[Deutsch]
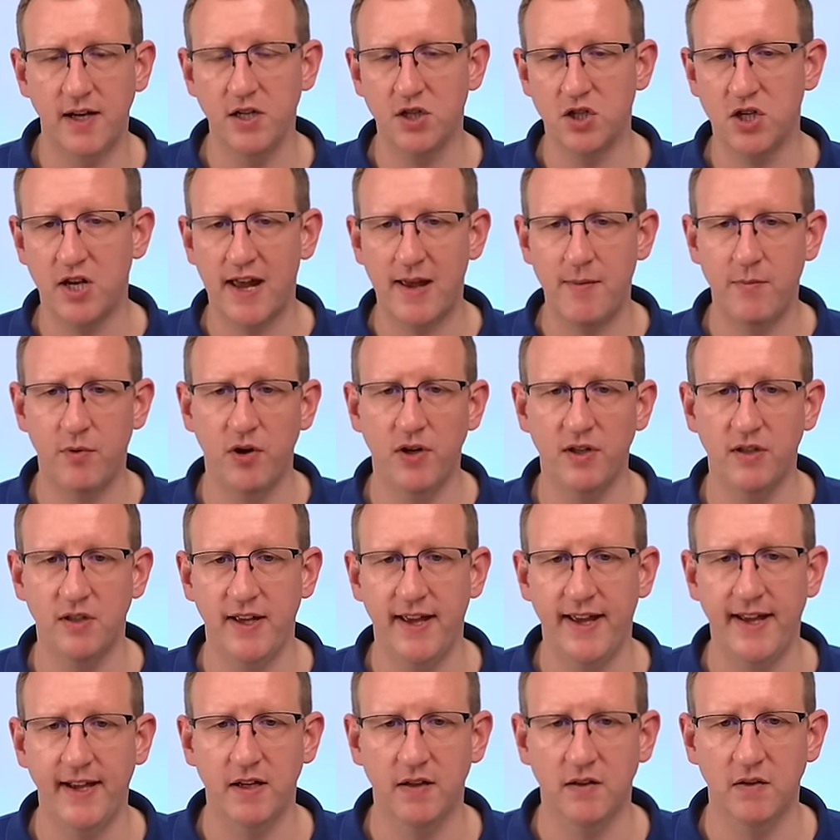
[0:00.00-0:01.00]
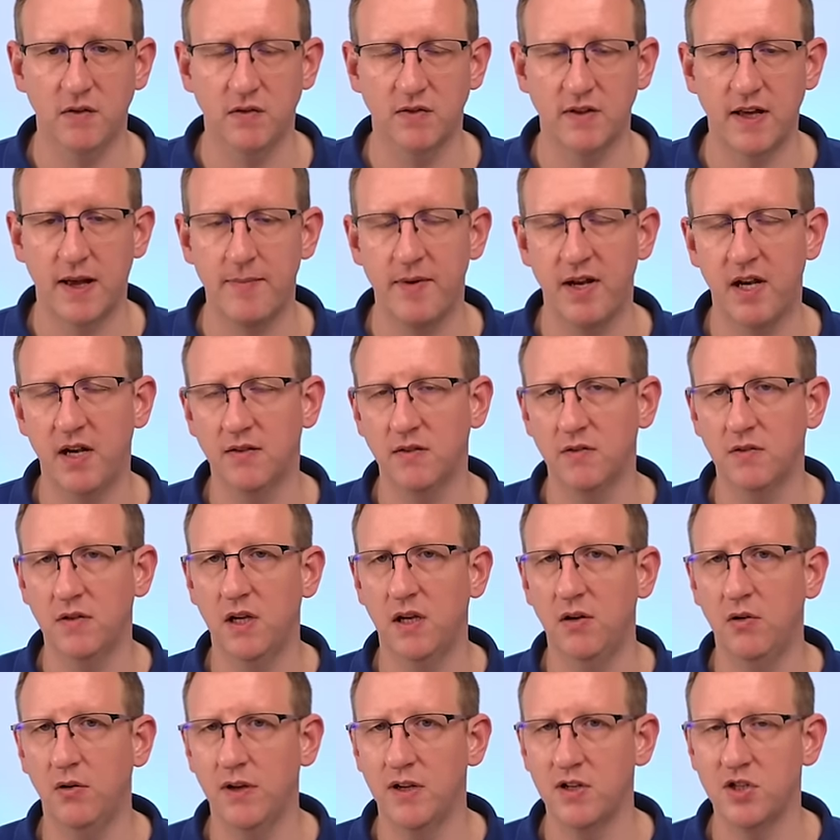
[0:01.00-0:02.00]
alle Schleimhäute hängen zusammen, also
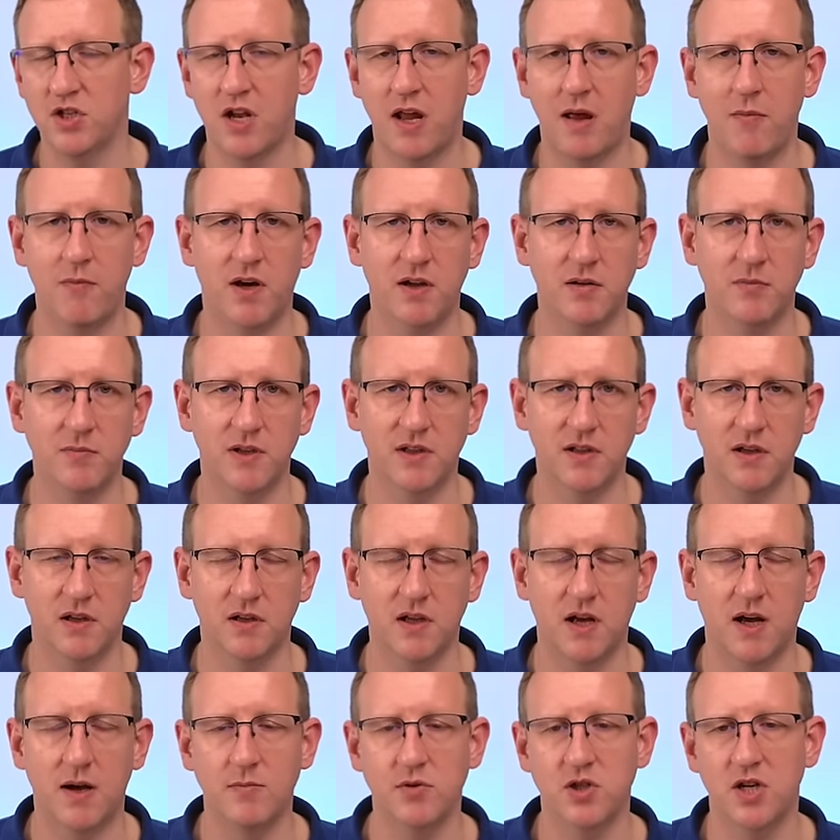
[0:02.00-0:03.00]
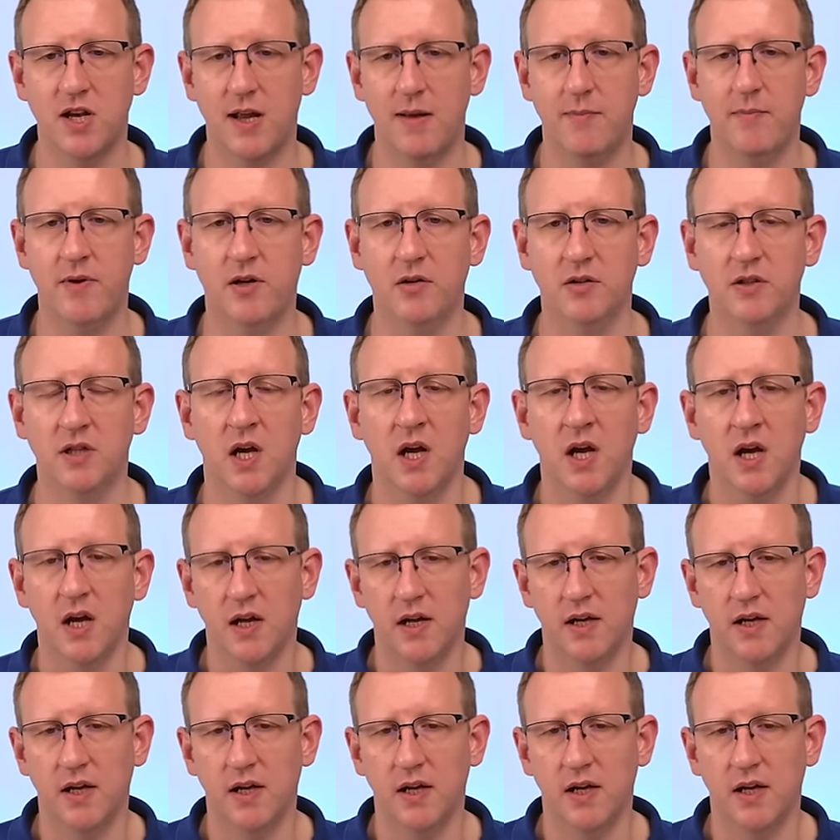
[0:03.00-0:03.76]
die Lungenschleimhaut mit der Darmschleimhaut.